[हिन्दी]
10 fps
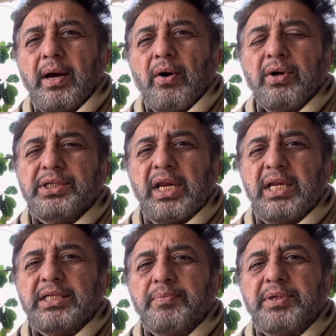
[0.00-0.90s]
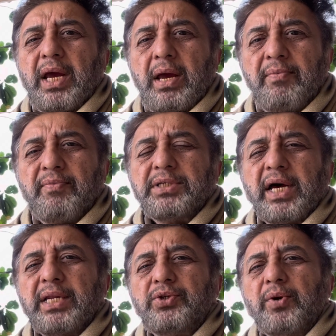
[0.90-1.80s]
और इसके लिए सबसे अहम
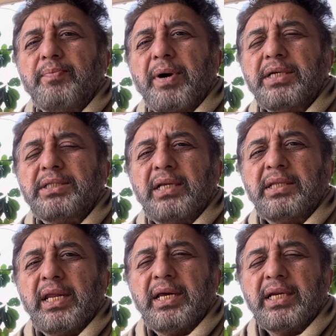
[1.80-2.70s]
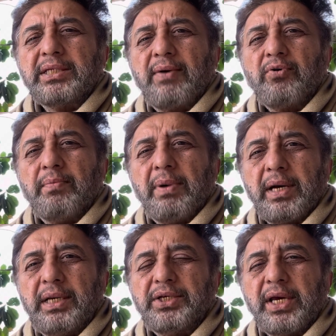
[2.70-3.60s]
वजारत जो पाकिस्तान तहरीक इंसाफ को
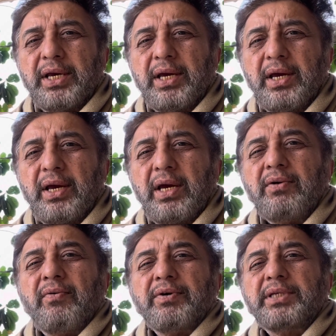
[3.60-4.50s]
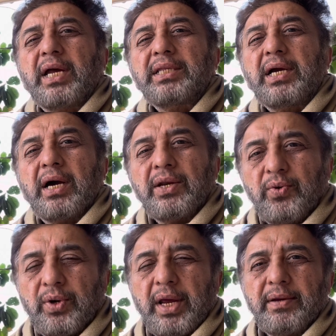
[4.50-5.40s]
मांगनी चाहिए वो वजारत
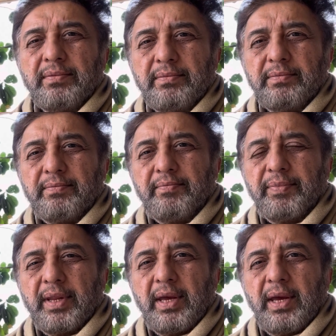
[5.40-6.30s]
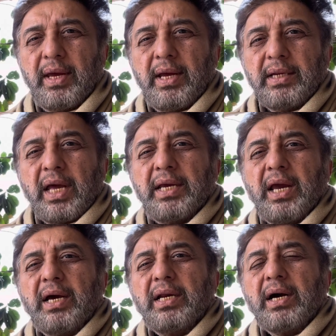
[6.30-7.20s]
कानून है ताकि
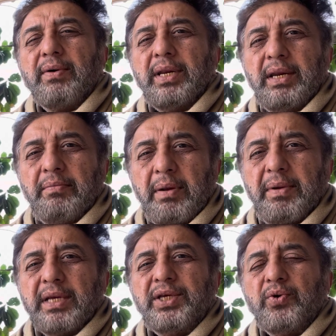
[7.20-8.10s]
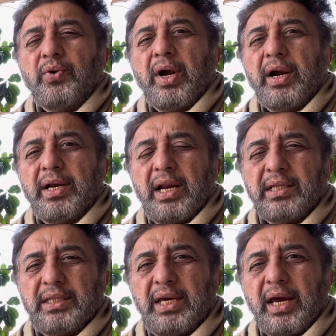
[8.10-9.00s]
अगर कवानीन में भी ऐसी कोई हर्डल
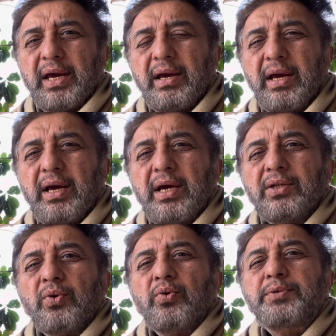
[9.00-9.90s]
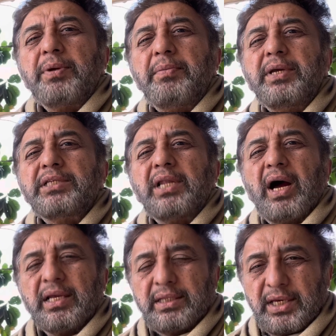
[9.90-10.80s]
आती है तो उस पर भी
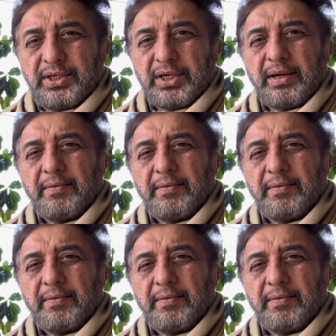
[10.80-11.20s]
असलाहत कीजिए